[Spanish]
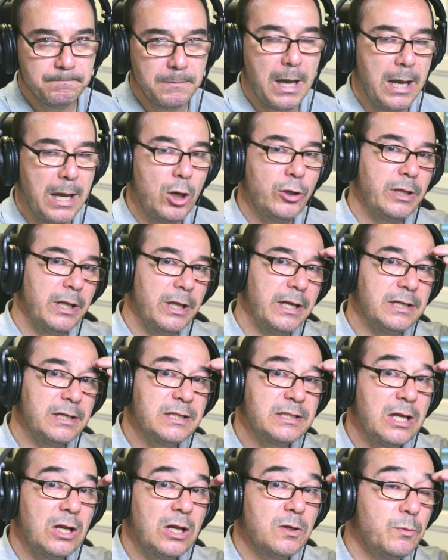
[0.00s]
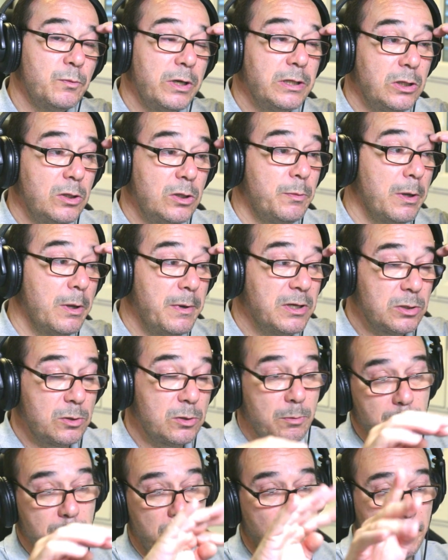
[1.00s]
ahí lo tenéis, estaros muy atentos, porque además
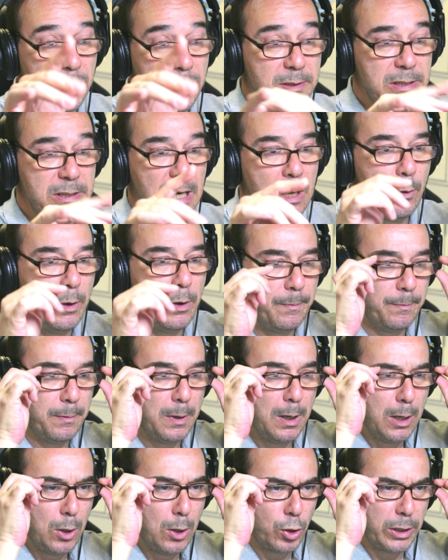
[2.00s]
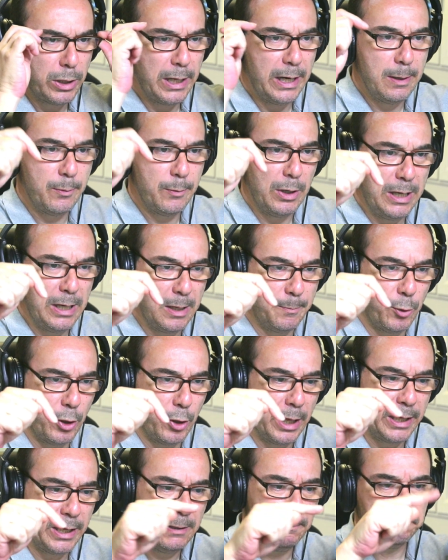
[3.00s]
lo, lo, veréis en la web, os dejaré el link
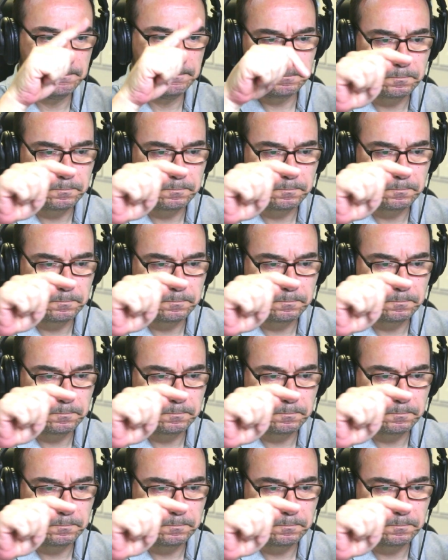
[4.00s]
por aquí,